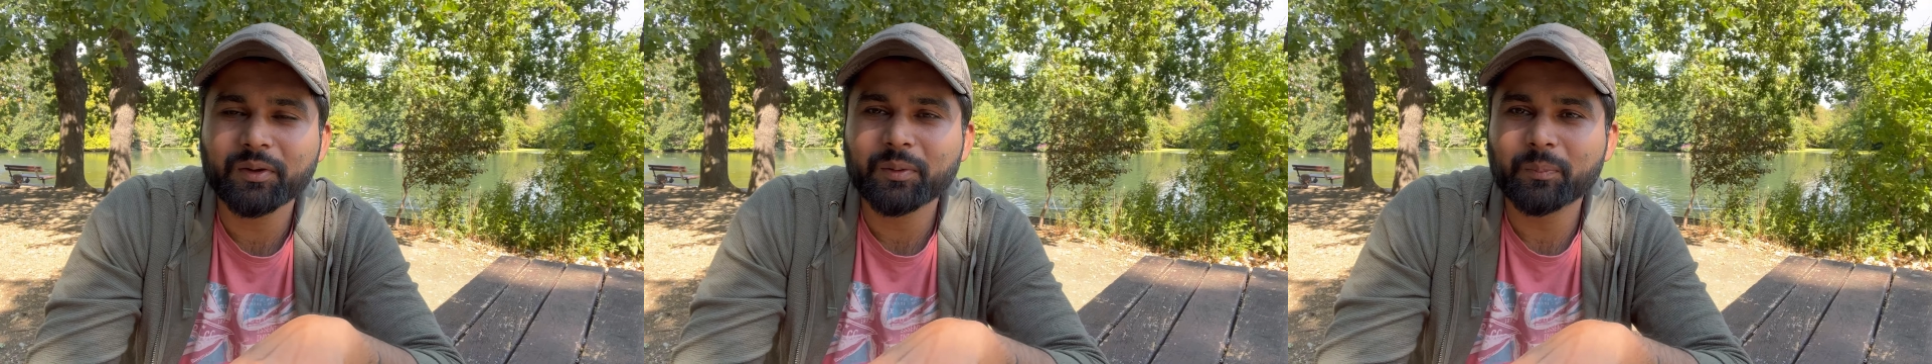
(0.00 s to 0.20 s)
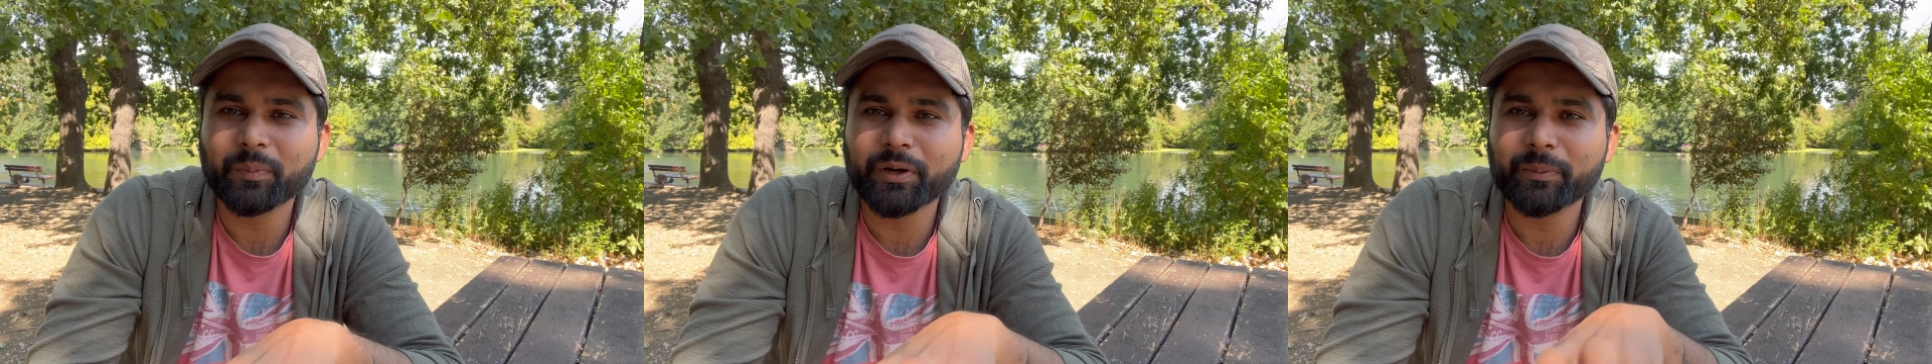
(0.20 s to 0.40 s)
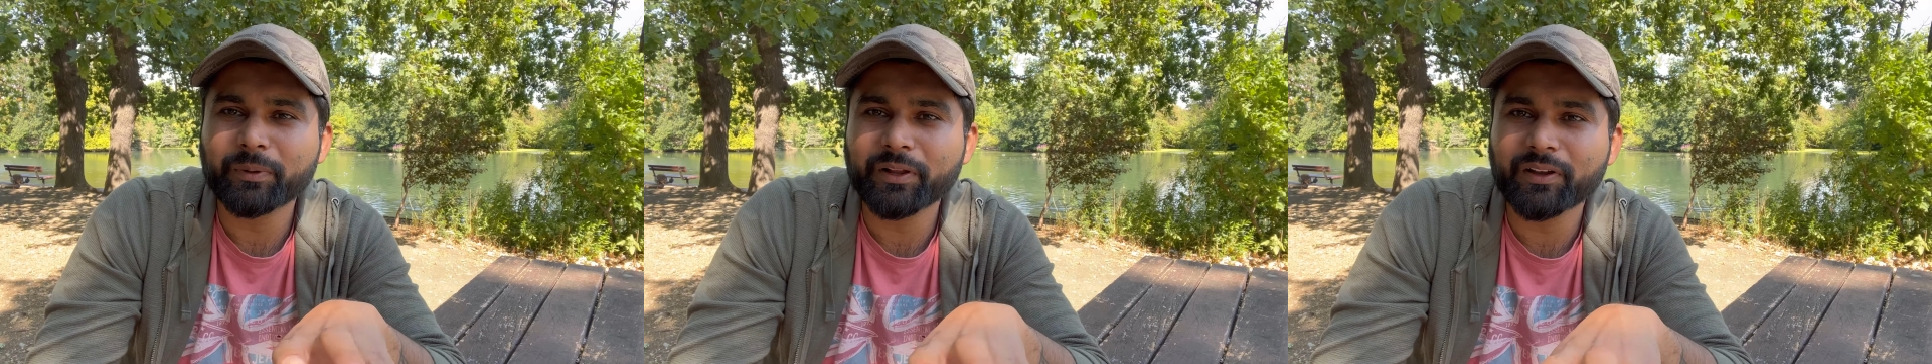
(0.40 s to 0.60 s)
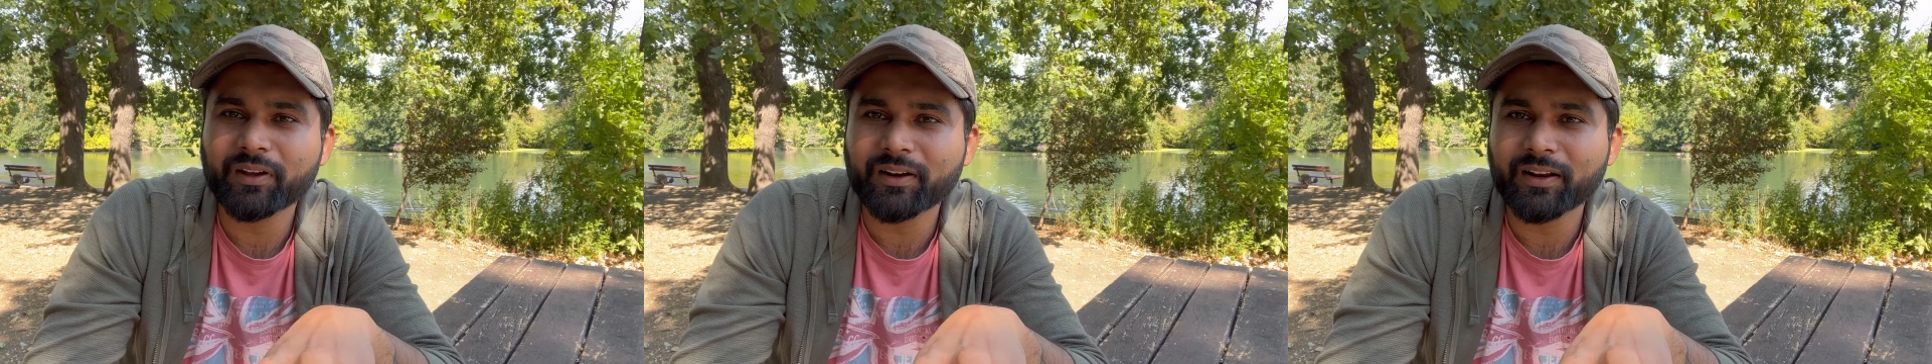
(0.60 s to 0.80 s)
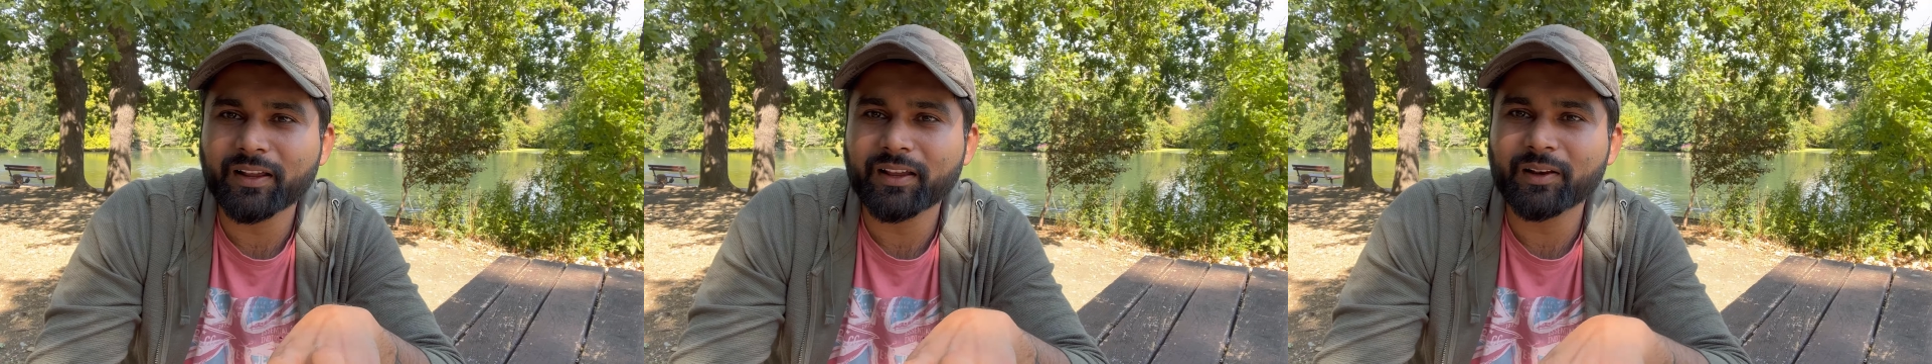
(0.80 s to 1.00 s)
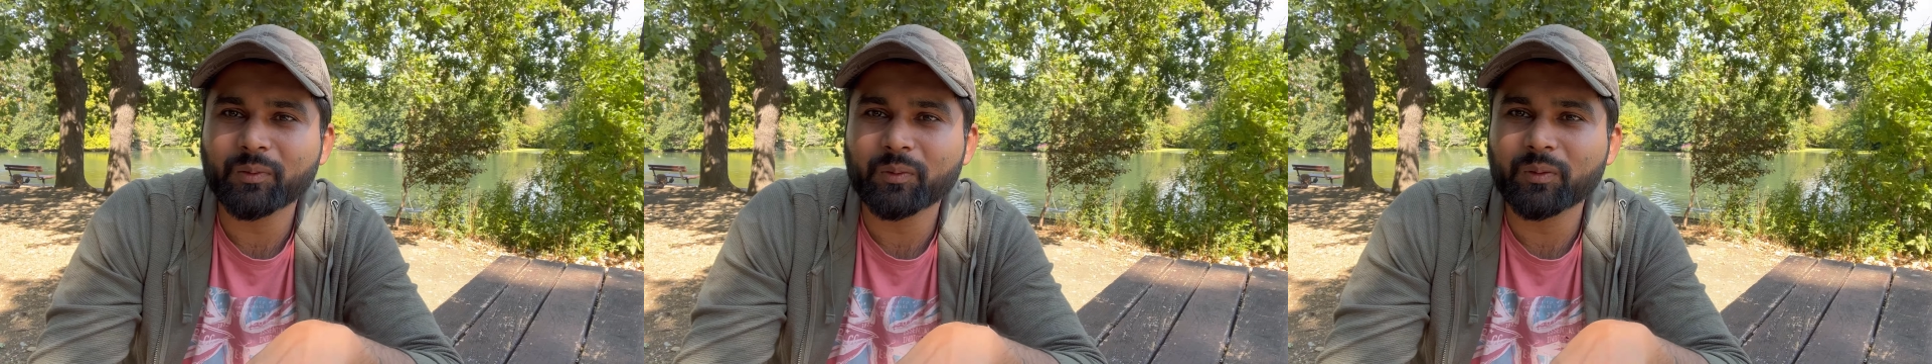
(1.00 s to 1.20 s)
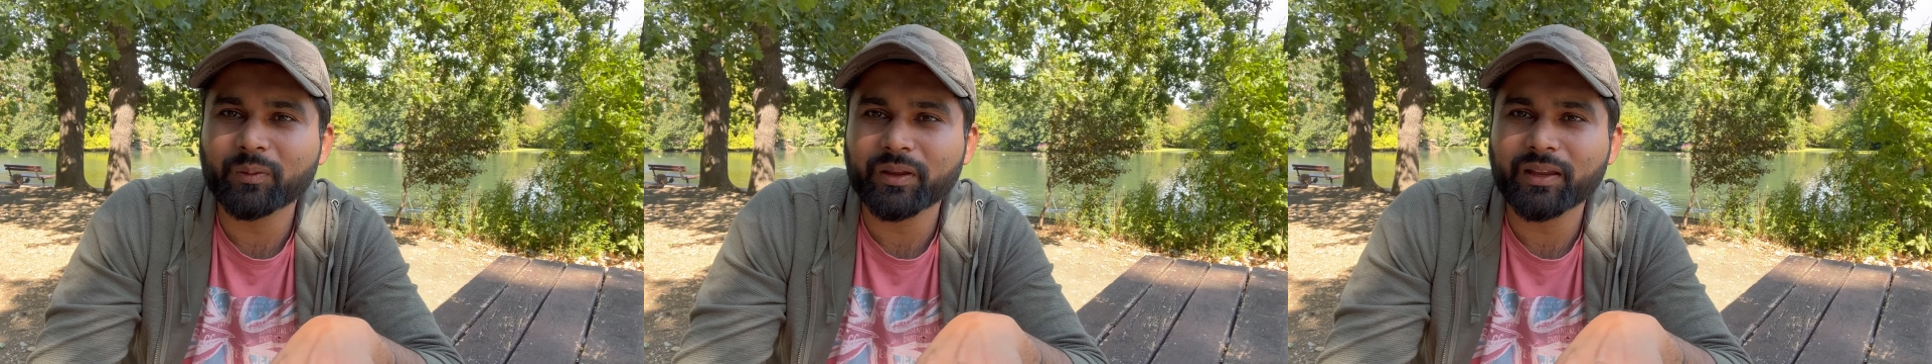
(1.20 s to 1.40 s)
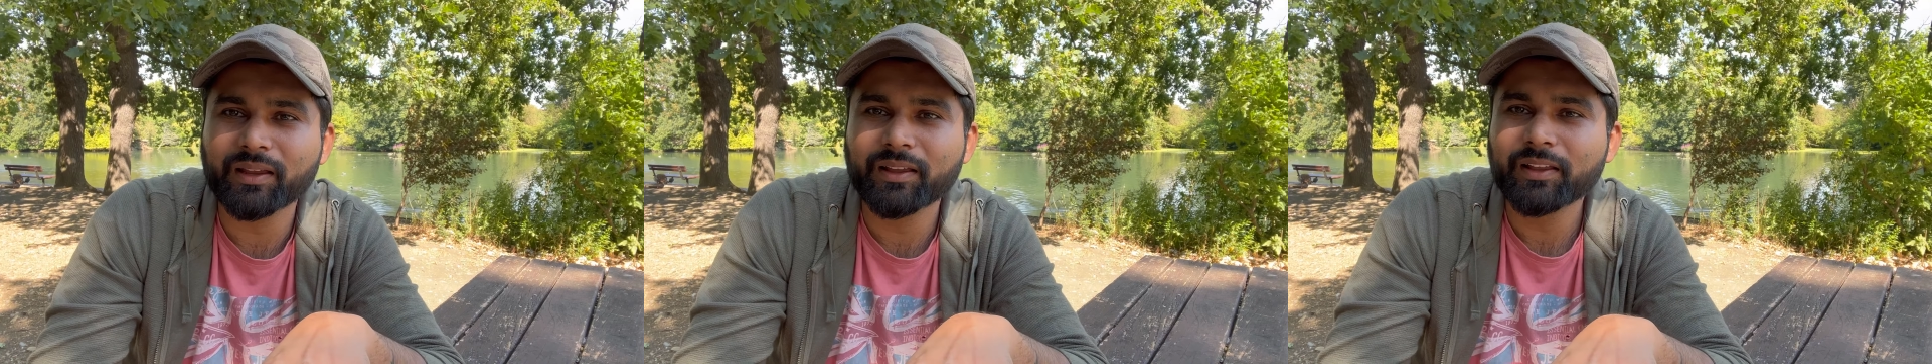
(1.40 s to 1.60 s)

बड़े बड़े घर हैं लोगों के